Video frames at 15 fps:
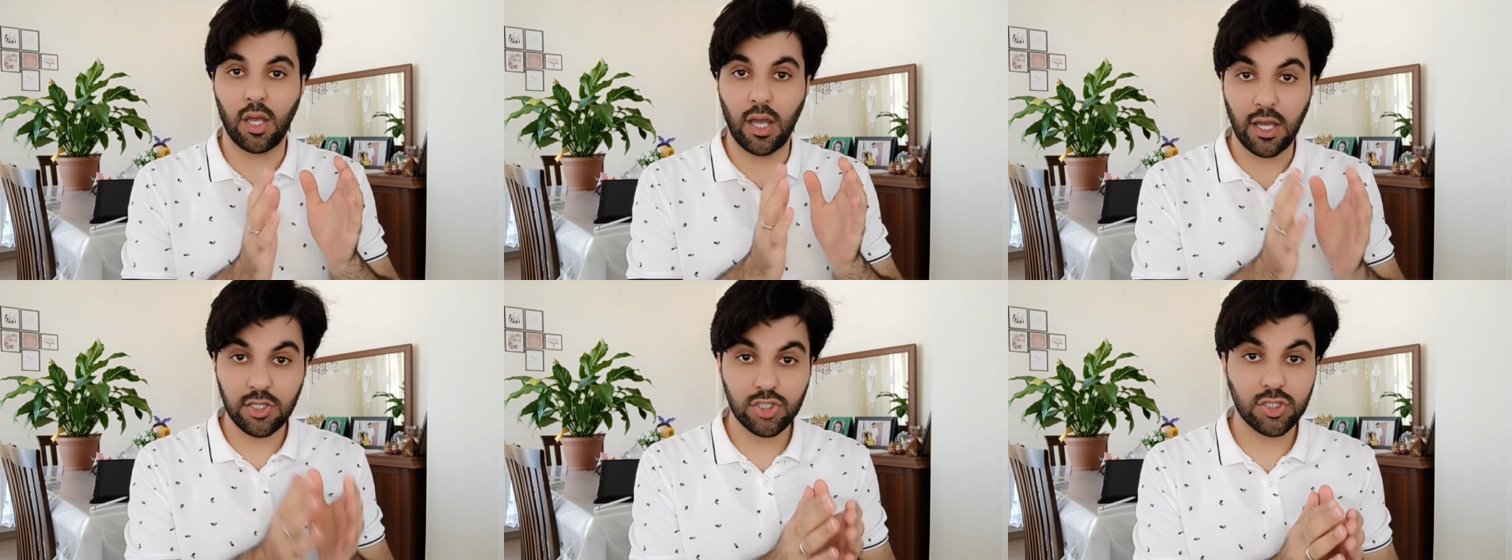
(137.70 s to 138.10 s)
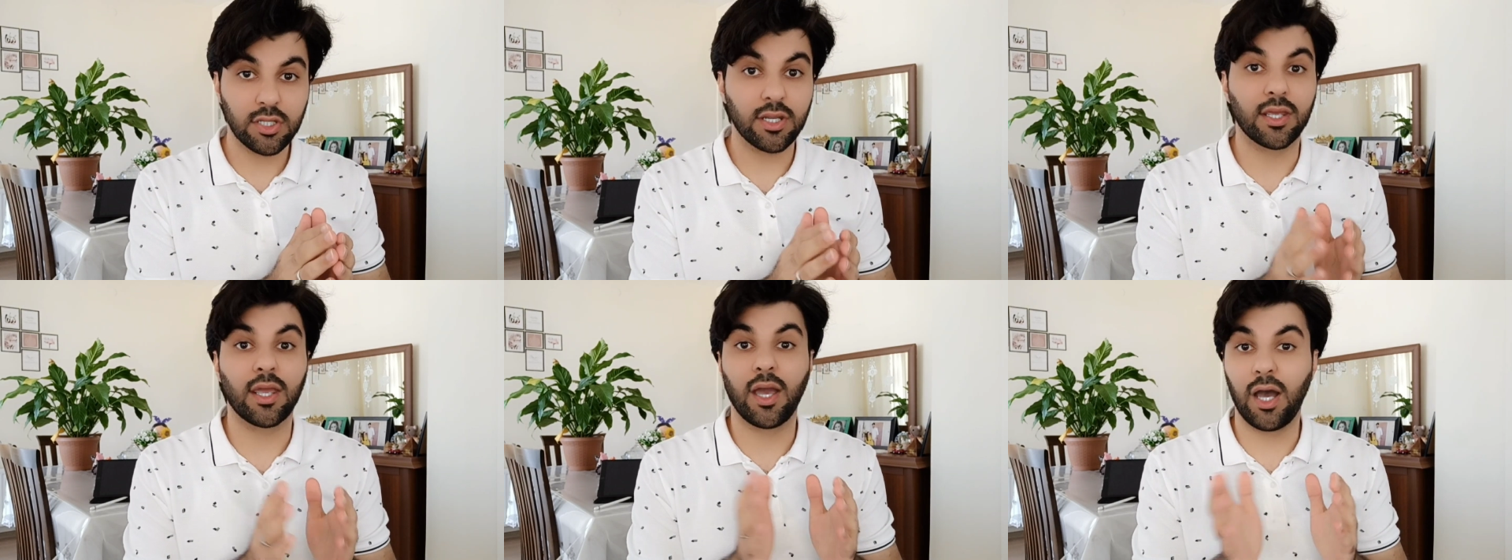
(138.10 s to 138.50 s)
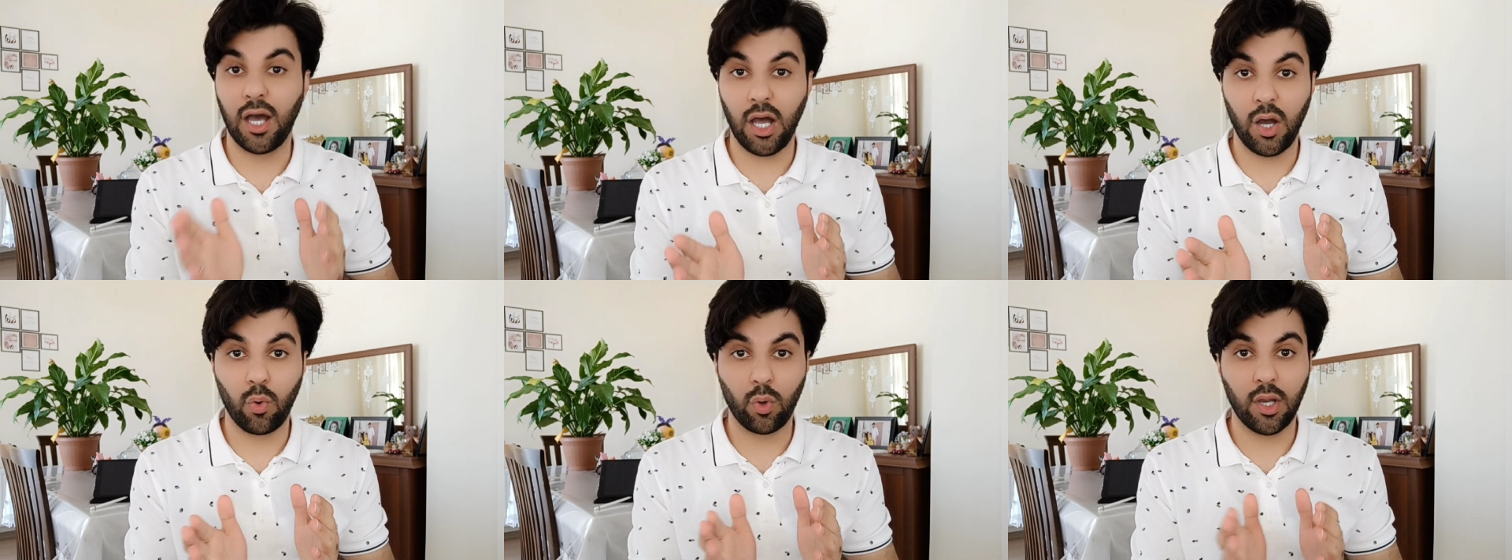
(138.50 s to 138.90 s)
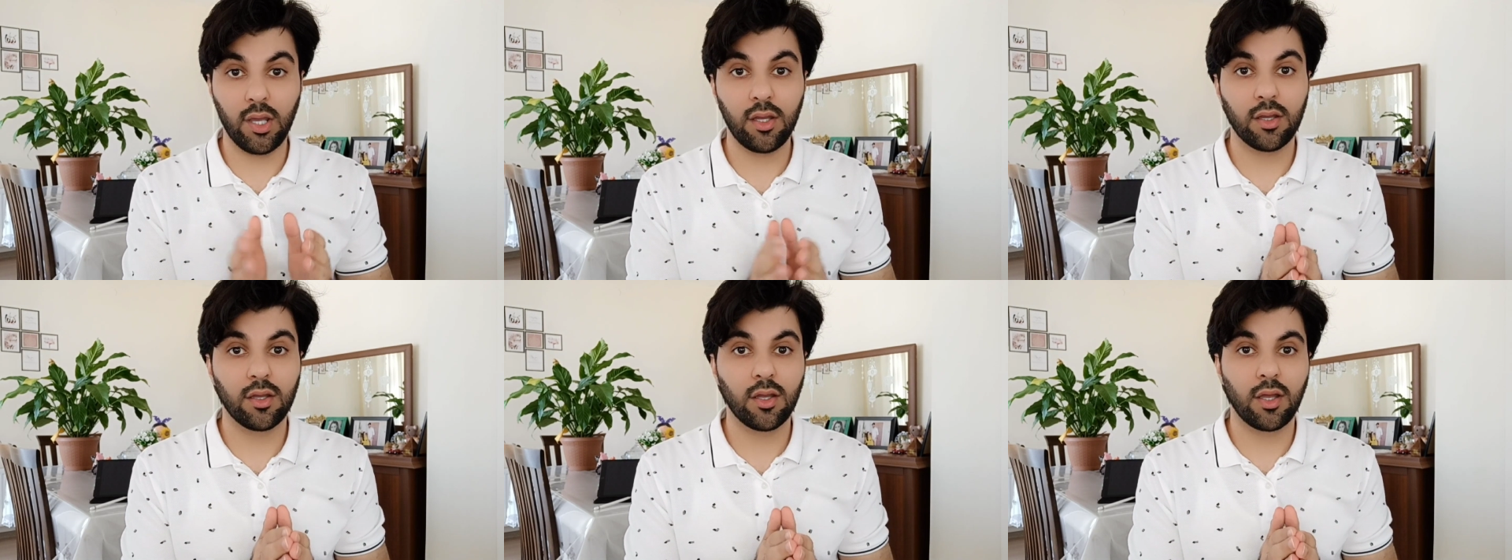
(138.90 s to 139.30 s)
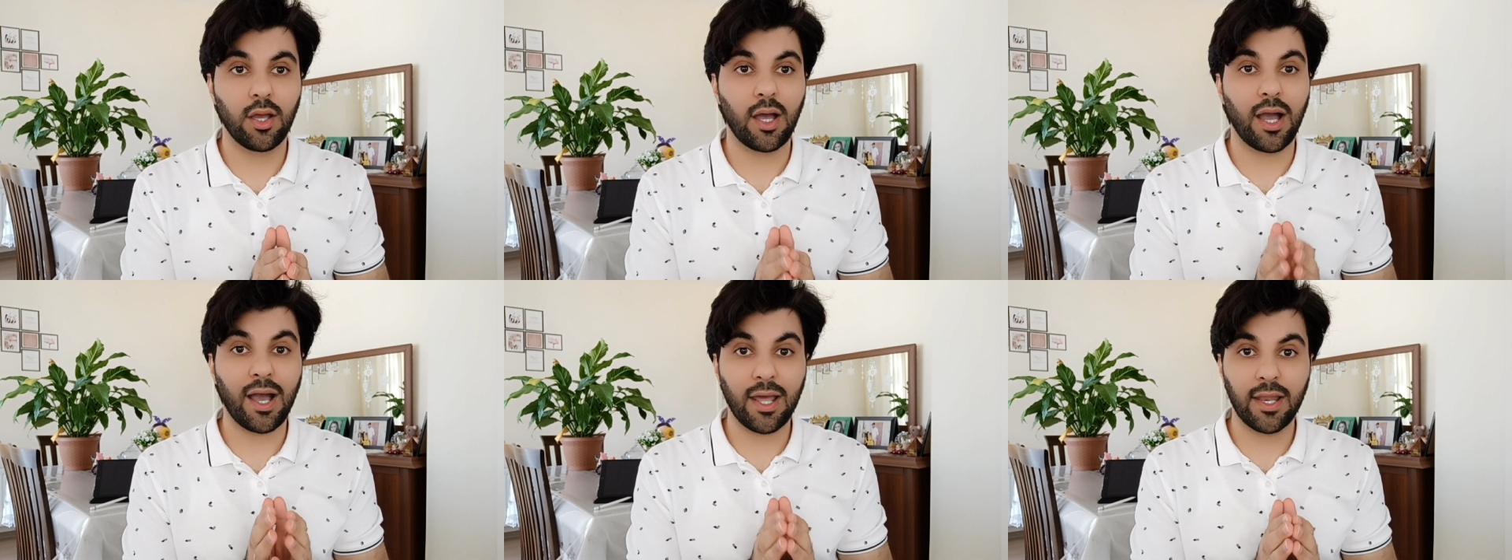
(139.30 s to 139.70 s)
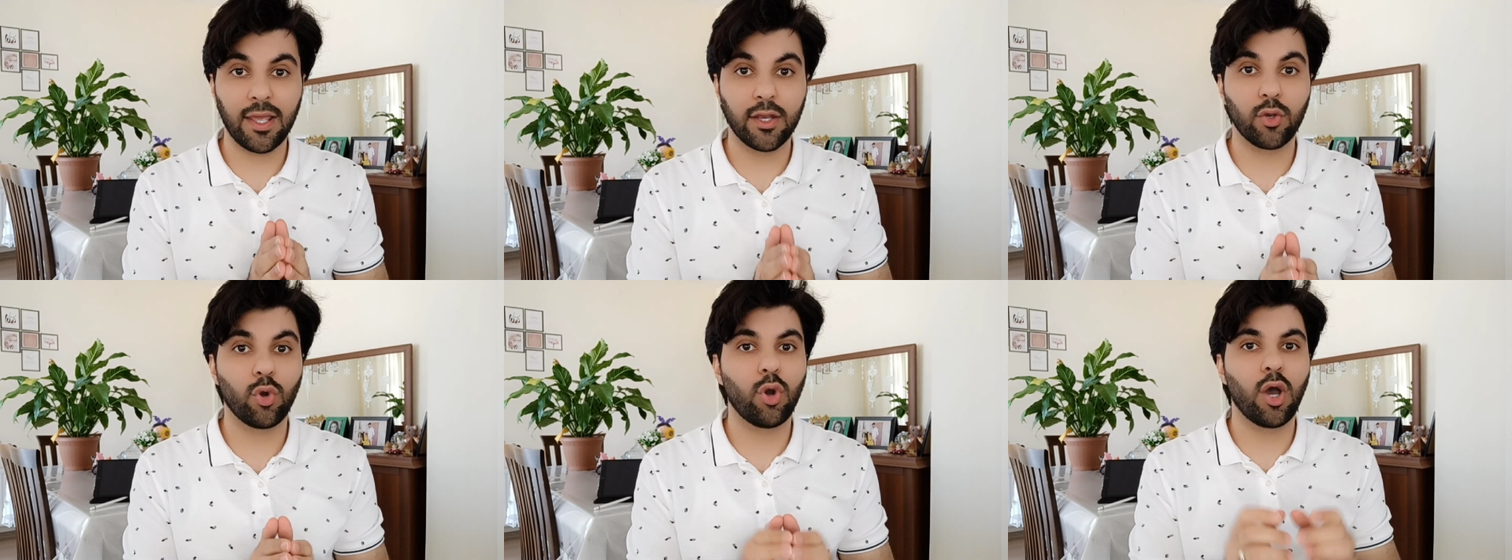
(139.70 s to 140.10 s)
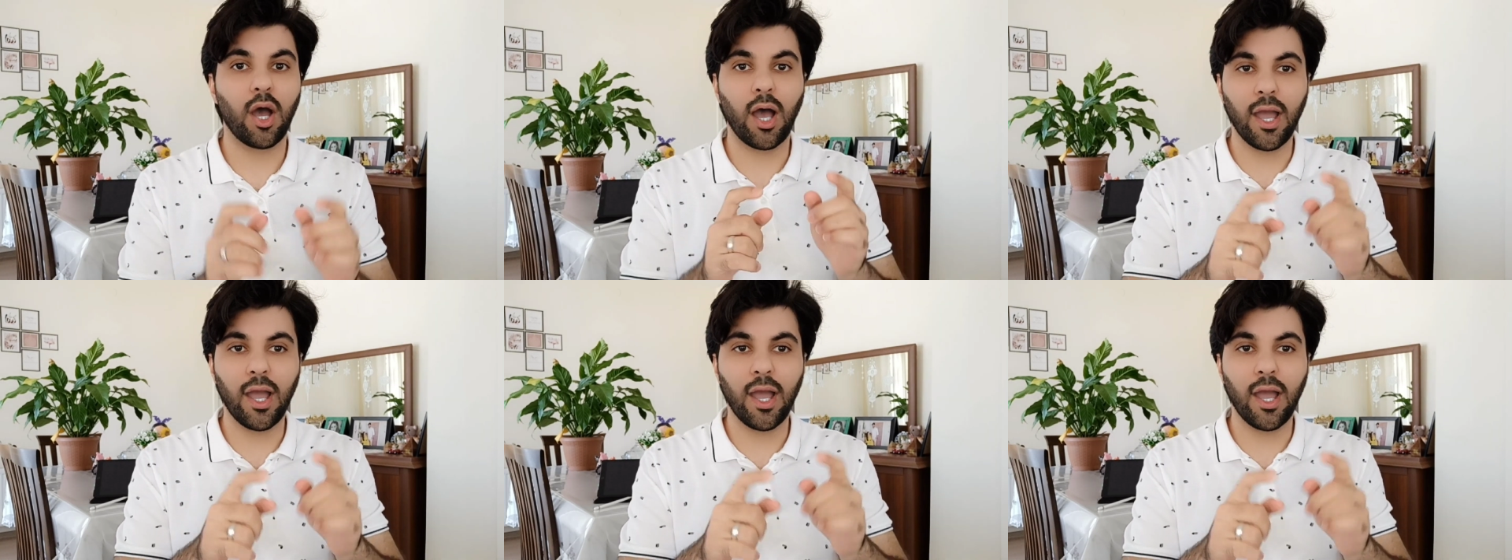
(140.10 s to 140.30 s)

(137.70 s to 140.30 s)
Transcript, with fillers: اشتري او لا على انه